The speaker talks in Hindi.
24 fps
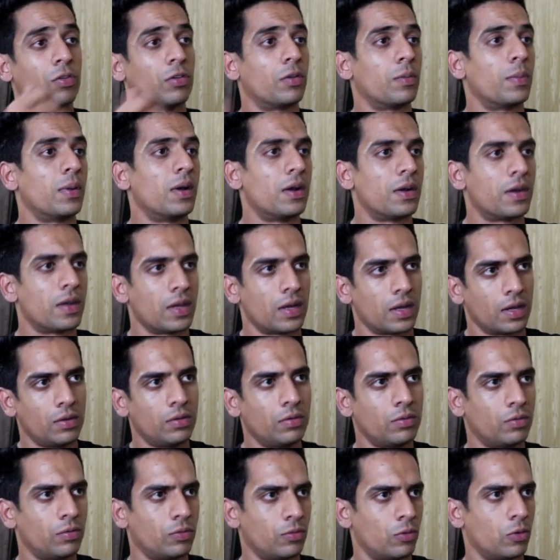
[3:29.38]
विजिबिलिटी है
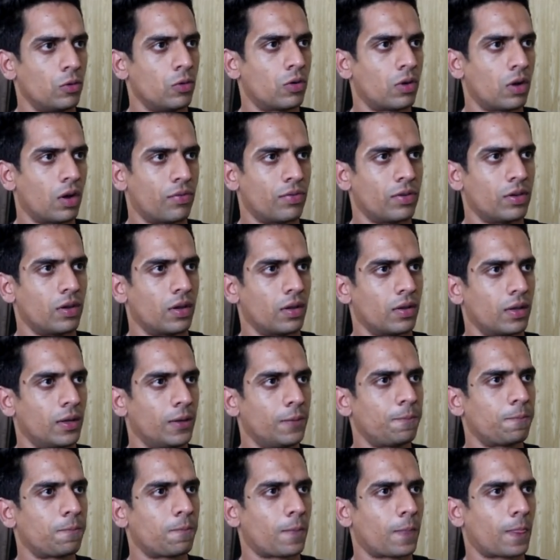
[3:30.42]
वो काफ़ी ज़्यादा
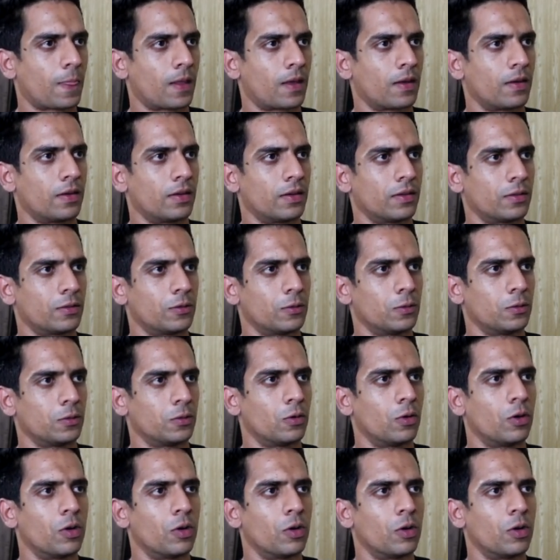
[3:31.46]
है सो uh,